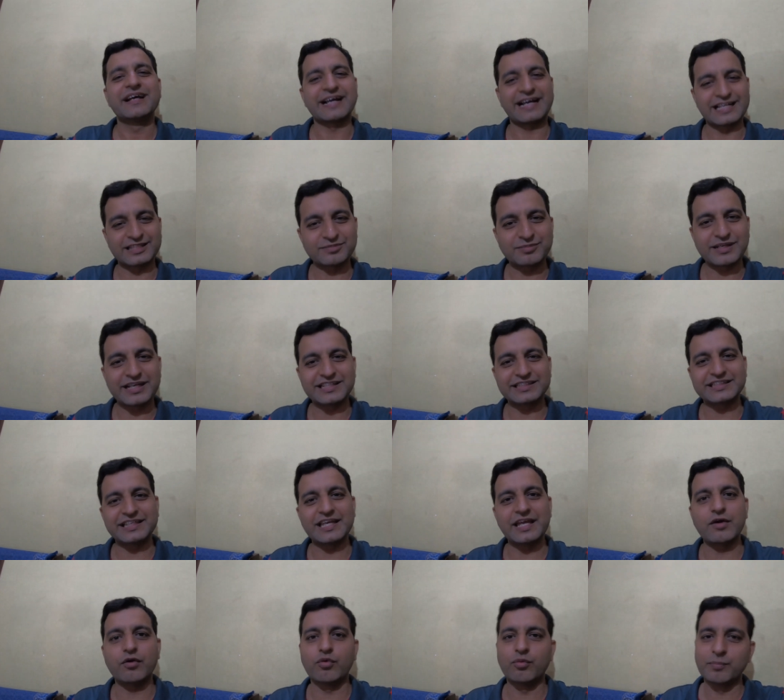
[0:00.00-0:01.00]
ख़त्म करते
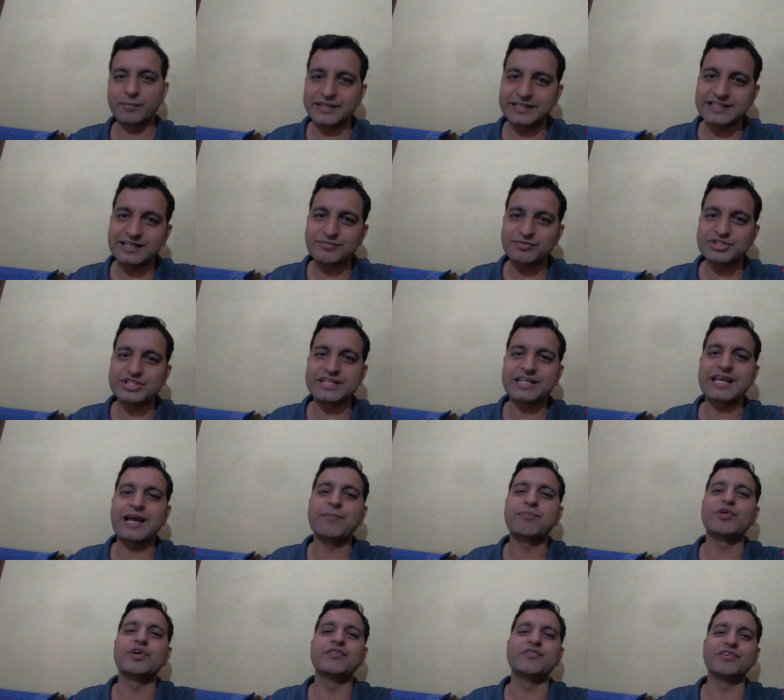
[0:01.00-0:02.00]
हैं उम्मीद है मुझे कि
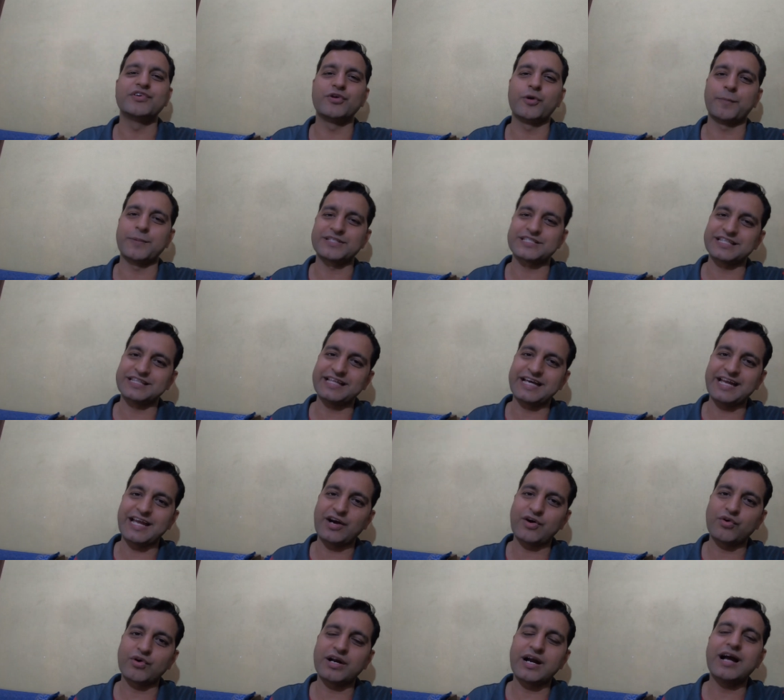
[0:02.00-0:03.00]
आपको ये वीडियो पसंद आया
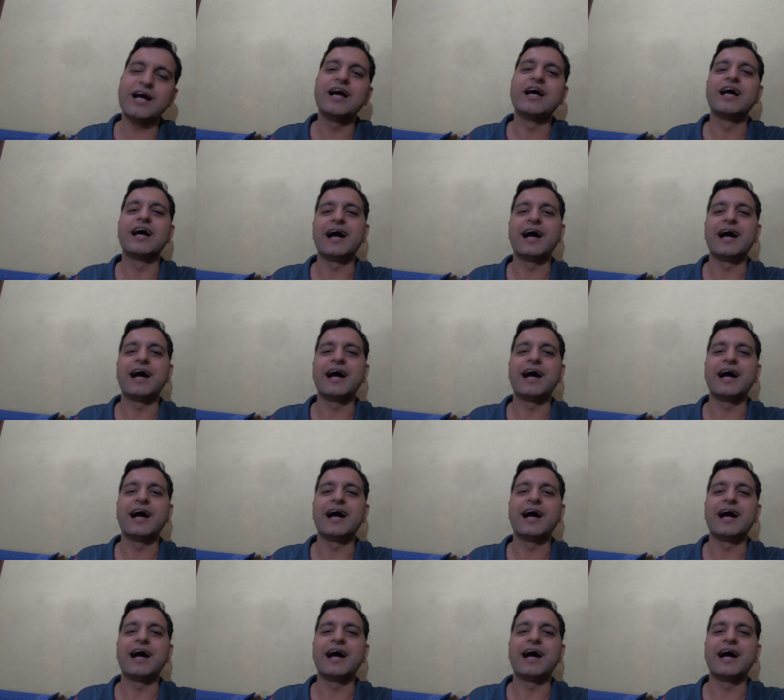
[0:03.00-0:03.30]
होगा